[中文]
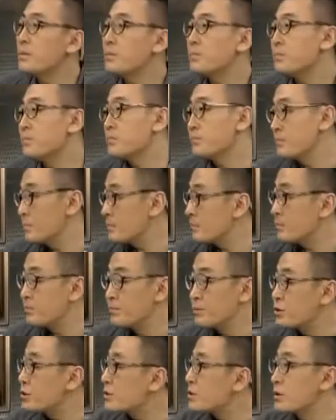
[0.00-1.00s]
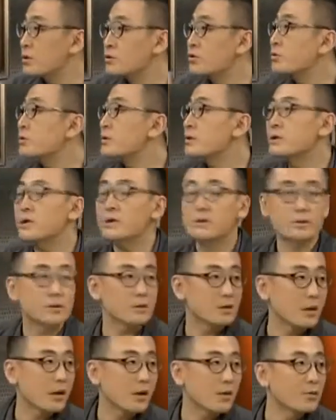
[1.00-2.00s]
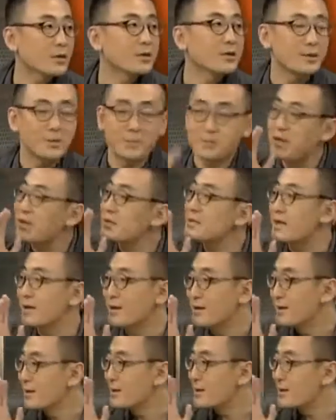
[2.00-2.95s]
人不适合从事政治啊，我这是偏见，